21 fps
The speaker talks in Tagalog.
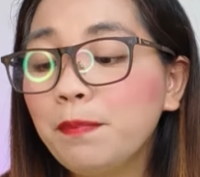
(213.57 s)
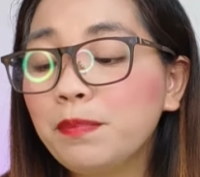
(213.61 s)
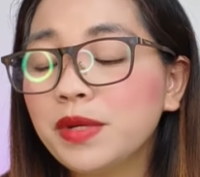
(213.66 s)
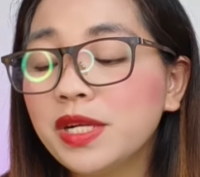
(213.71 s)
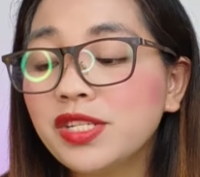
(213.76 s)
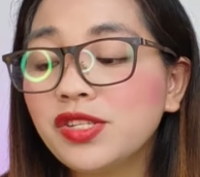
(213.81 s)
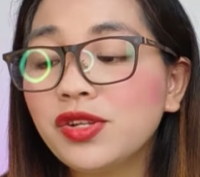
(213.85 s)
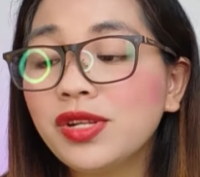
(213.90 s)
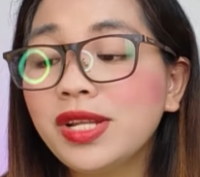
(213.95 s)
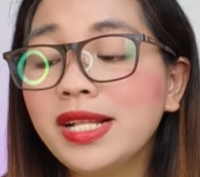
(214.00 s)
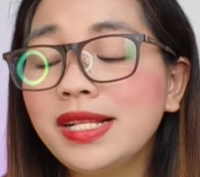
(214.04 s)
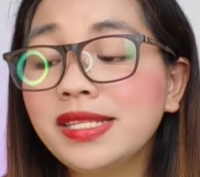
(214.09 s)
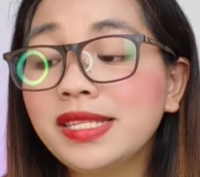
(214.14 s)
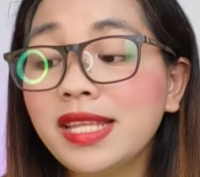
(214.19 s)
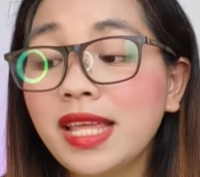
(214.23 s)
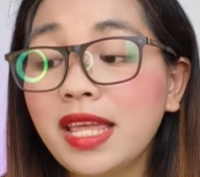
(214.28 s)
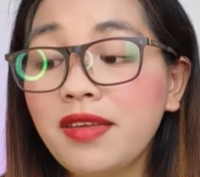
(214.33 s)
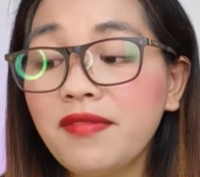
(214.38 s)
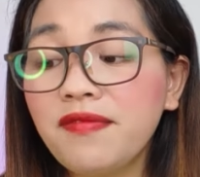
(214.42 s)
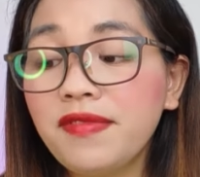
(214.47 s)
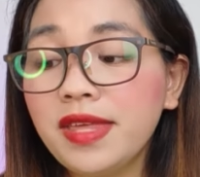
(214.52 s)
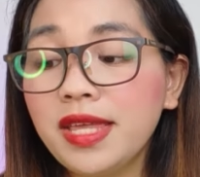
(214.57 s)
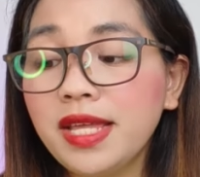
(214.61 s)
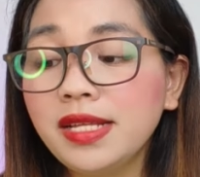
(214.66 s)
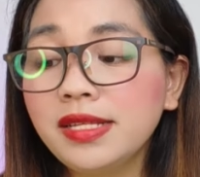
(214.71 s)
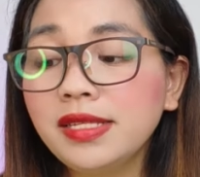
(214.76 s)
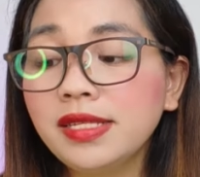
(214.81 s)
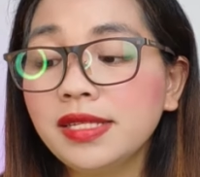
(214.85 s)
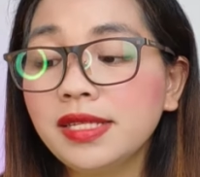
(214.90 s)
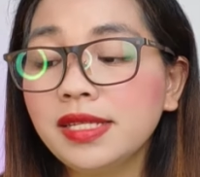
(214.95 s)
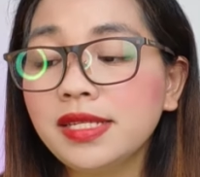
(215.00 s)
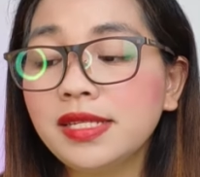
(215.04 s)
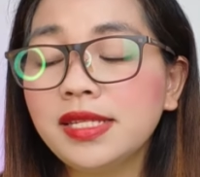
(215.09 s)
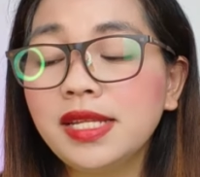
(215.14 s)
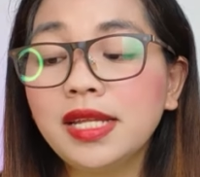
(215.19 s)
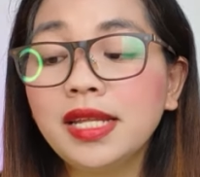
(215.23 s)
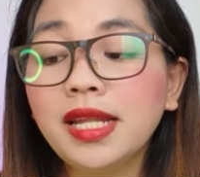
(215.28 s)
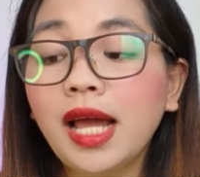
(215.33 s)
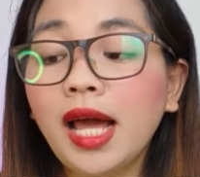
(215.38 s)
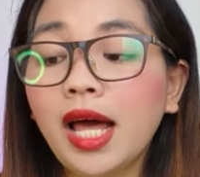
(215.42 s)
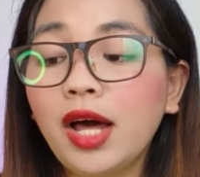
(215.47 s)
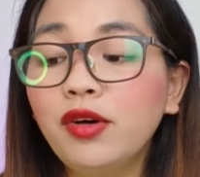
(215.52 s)
personal savings, and
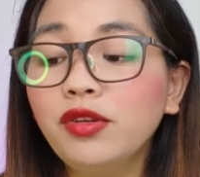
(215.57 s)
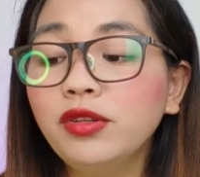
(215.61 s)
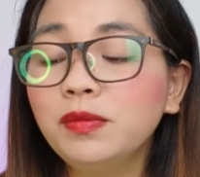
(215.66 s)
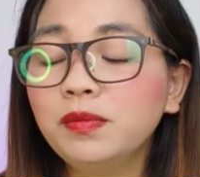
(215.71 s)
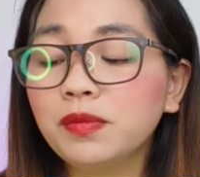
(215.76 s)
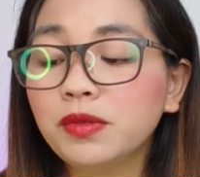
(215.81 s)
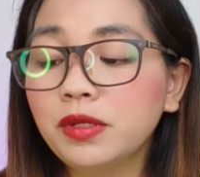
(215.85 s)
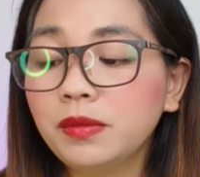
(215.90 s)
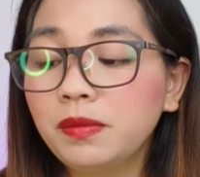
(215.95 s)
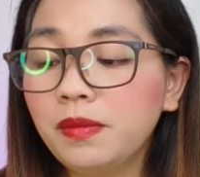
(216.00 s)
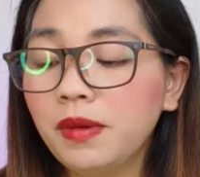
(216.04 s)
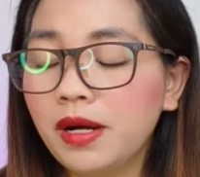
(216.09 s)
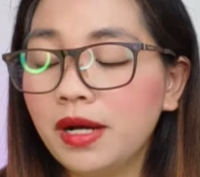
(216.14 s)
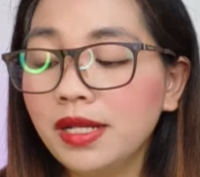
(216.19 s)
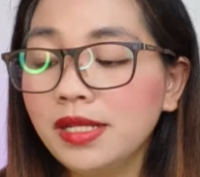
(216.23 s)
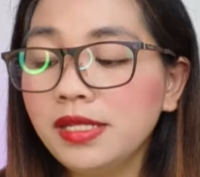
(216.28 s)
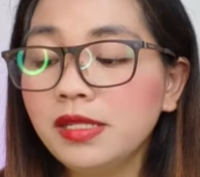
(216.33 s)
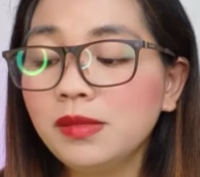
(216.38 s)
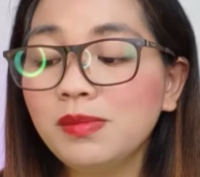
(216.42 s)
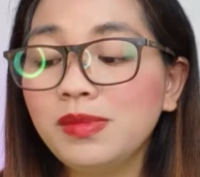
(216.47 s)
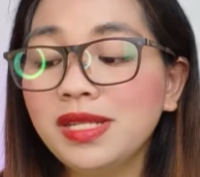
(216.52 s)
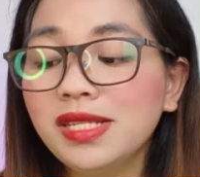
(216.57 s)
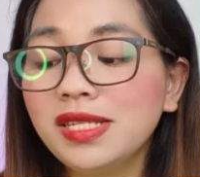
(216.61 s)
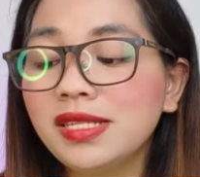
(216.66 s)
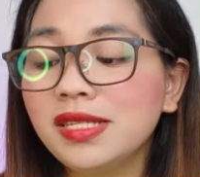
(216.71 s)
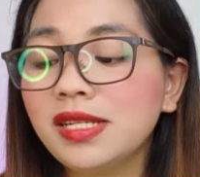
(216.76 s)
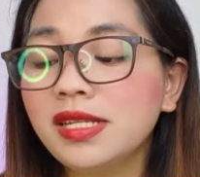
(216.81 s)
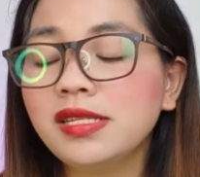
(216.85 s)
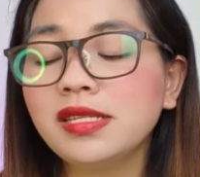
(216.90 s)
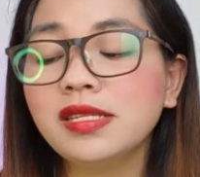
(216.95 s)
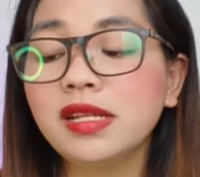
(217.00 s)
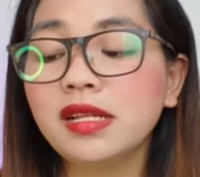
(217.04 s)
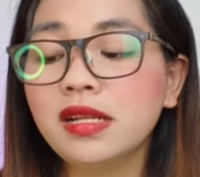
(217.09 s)
then account purpose, business,